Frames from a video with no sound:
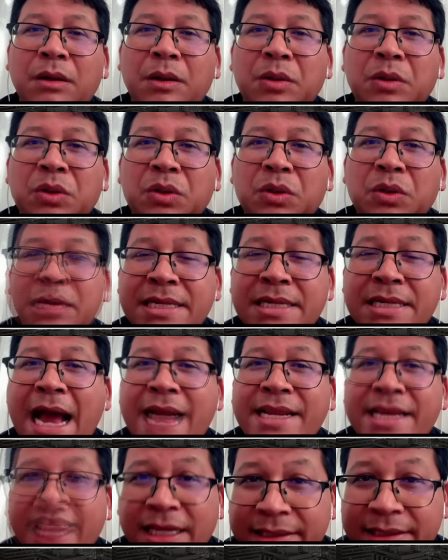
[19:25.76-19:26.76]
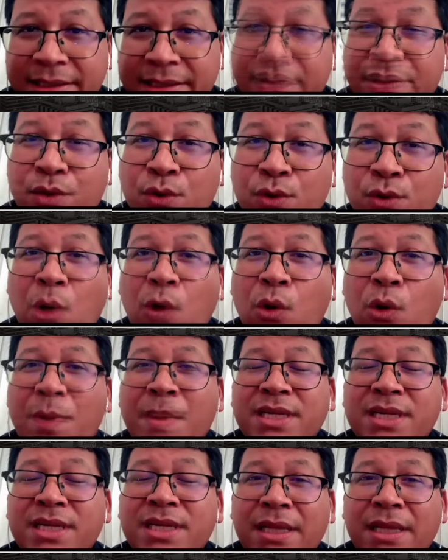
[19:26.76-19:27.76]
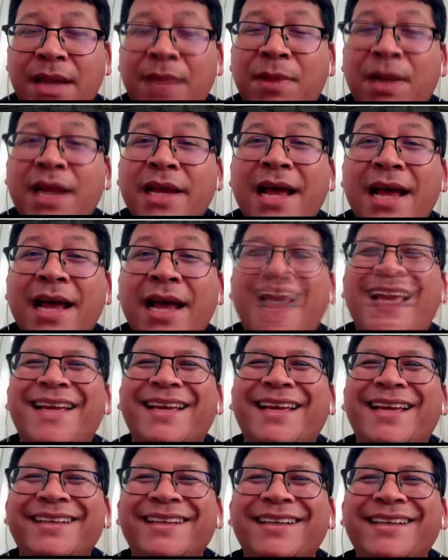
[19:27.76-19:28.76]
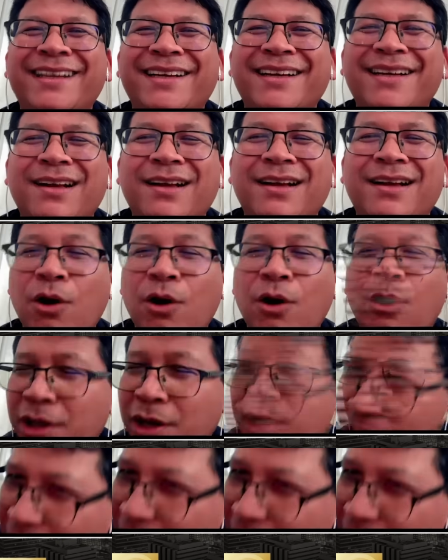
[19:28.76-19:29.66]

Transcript: สัญญาเนี่ยยังติดอยู่เราก็ไม่สามารถทำอะไรได้เราก็เลยต้องส